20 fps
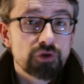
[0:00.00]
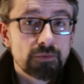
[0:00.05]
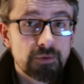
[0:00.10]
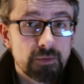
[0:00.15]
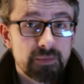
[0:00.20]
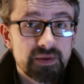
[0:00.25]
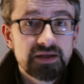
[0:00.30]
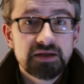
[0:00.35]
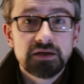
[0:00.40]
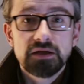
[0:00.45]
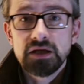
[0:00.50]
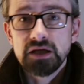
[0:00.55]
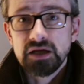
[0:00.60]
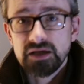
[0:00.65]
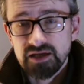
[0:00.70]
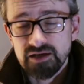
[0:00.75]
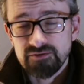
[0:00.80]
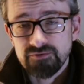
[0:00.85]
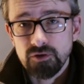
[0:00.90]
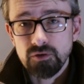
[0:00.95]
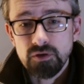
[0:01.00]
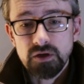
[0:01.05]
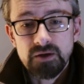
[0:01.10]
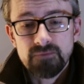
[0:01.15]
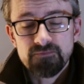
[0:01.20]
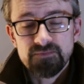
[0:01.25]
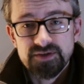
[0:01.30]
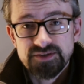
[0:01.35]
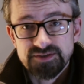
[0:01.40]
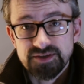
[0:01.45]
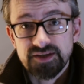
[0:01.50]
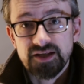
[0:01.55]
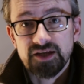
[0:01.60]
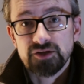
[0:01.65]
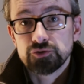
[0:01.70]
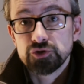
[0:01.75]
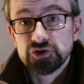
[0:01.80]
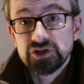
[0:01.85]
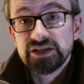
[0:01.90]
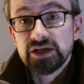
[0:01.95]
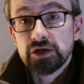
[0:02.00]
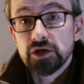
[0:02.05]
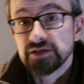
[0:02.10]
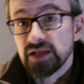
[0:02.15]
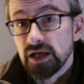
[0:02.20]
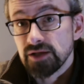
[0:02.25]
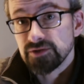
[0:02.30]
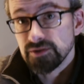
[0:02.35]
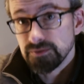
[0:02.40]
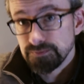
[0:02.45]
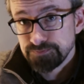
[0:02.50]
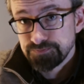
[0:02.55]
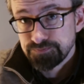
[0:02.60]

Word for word: dans le public qu'avant. C'était un sujet déconnade.